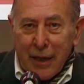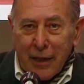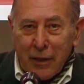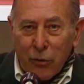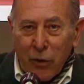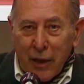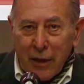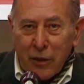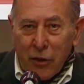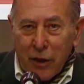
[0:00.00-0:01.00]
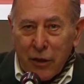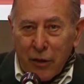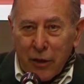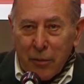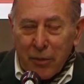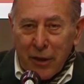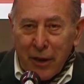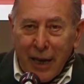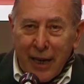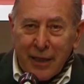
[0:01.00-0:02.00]
della sua associazione di
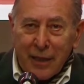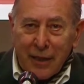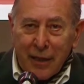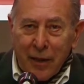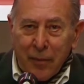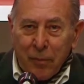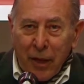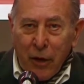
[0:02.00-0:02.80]
psicoanalisi